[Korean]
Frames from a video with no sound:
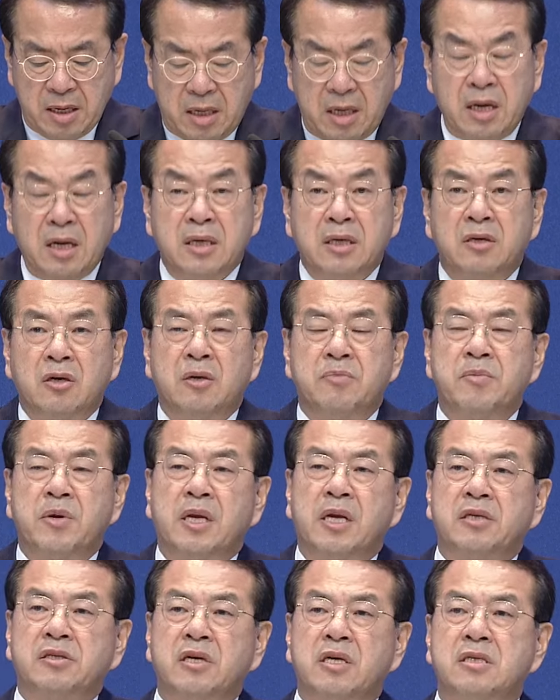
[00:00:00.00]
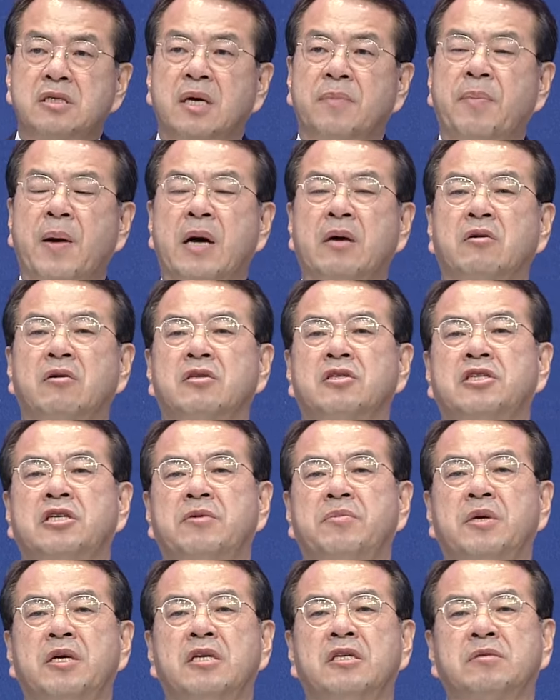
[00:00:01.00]
어, 이런 면에서 이제 8월
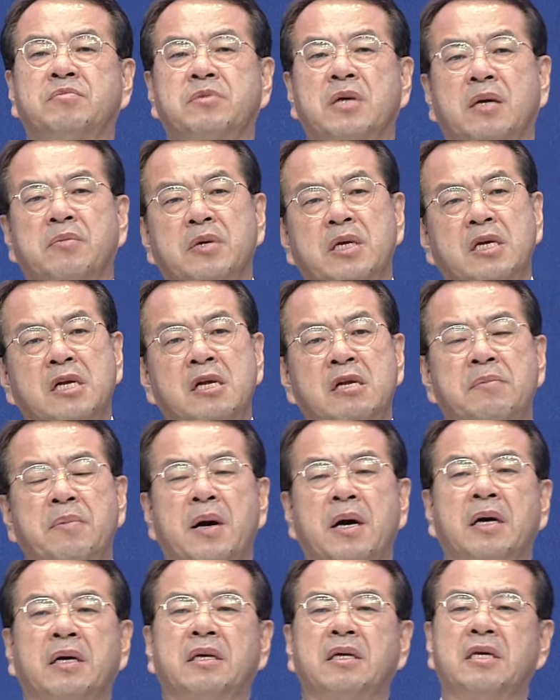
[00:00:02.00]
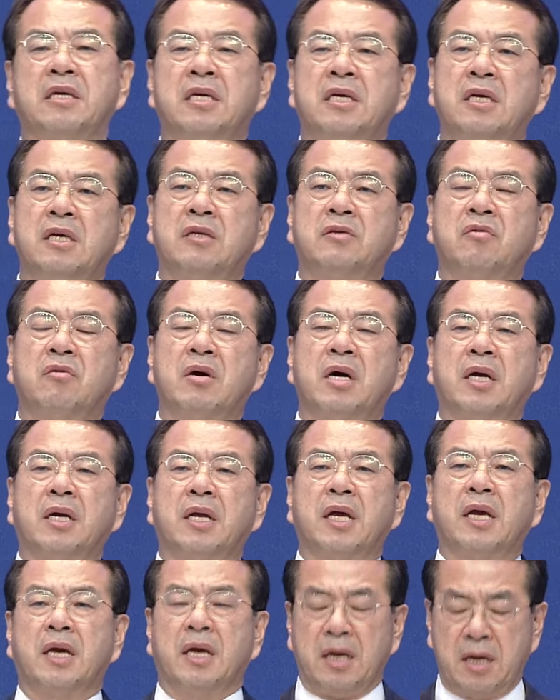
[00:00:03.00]
12일, 13일, 1박 2일
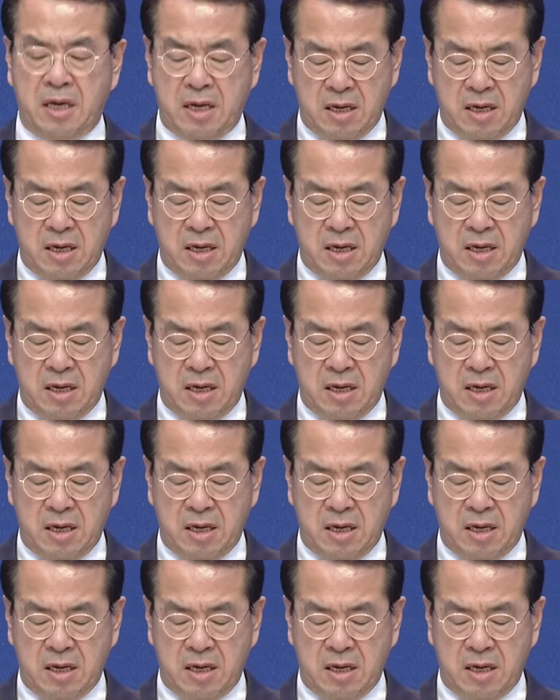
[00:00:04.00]
동안에